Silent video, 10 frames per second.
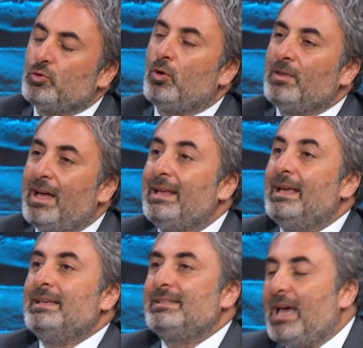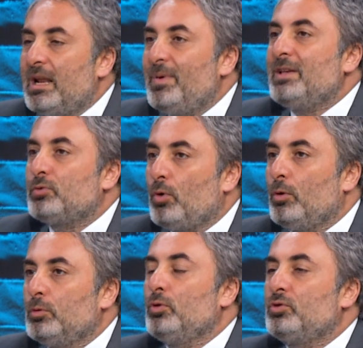Onlar serbest
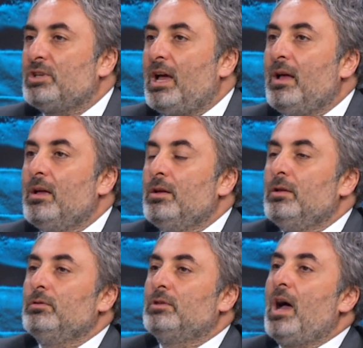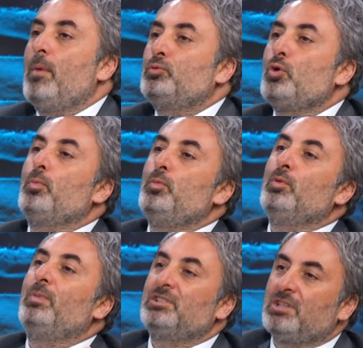oldukça daha çok
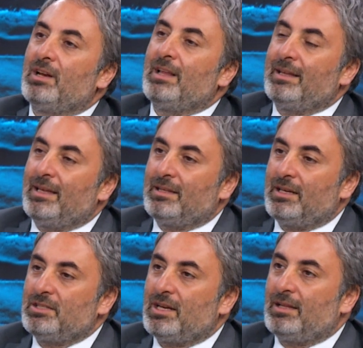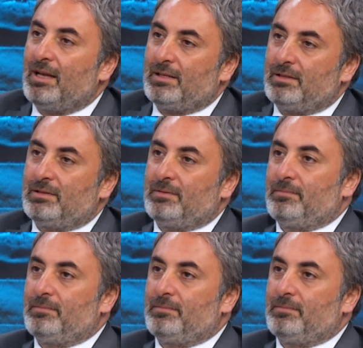büyük başarılar getireceklerdir.